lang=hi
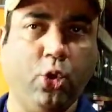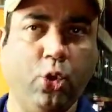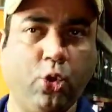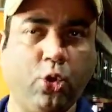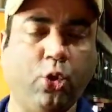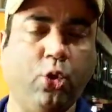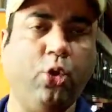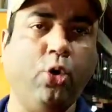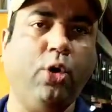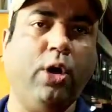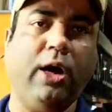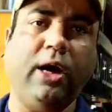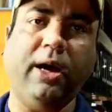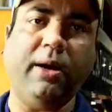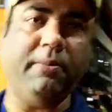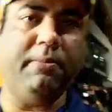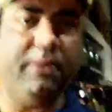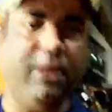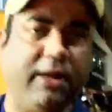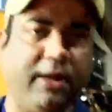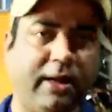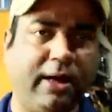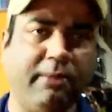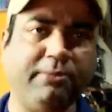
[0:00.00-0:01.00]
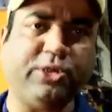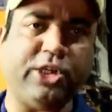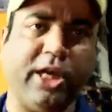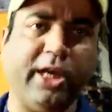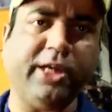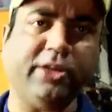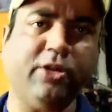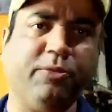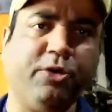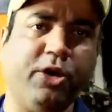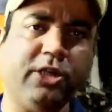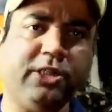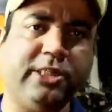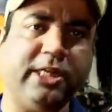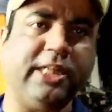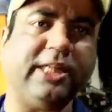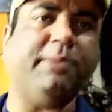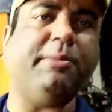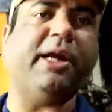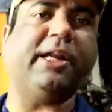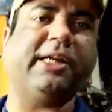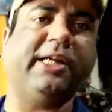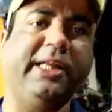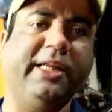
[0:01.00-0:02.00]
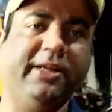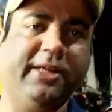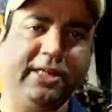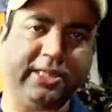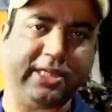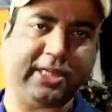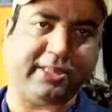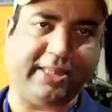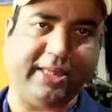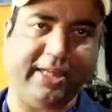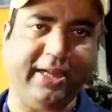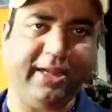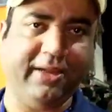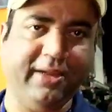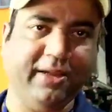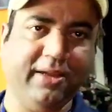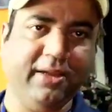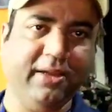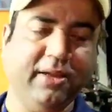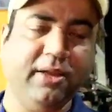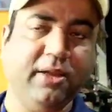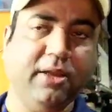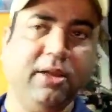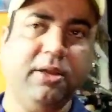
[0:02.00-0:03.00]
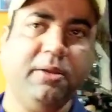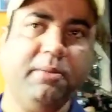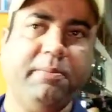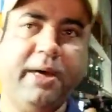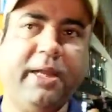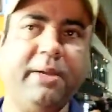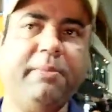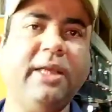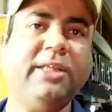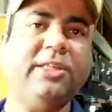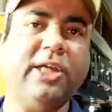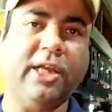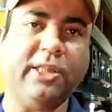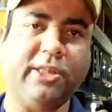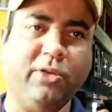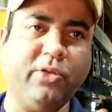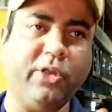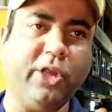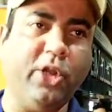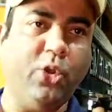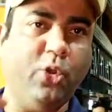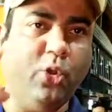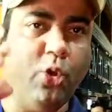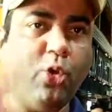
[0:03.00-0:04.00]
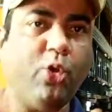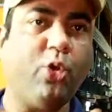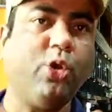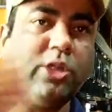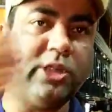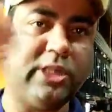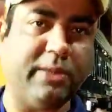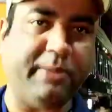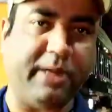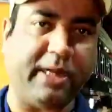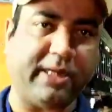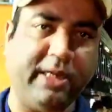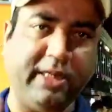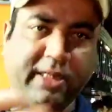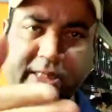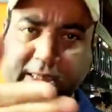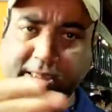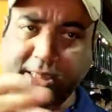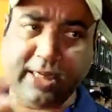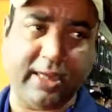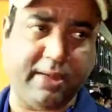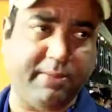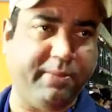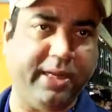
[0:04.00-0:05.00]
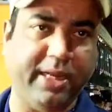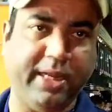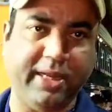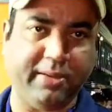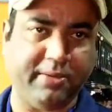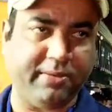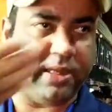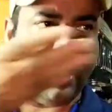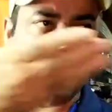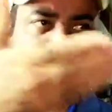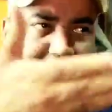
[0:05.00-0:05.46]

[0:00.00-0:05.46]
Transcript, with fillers: लोगों हम हम चाहें तो बहुत ज़्यादा मार्केटिंग कर सकते हैं पर मैं चाहता हूँ कि लोग खुद से मार्केटिंग जैसे हमने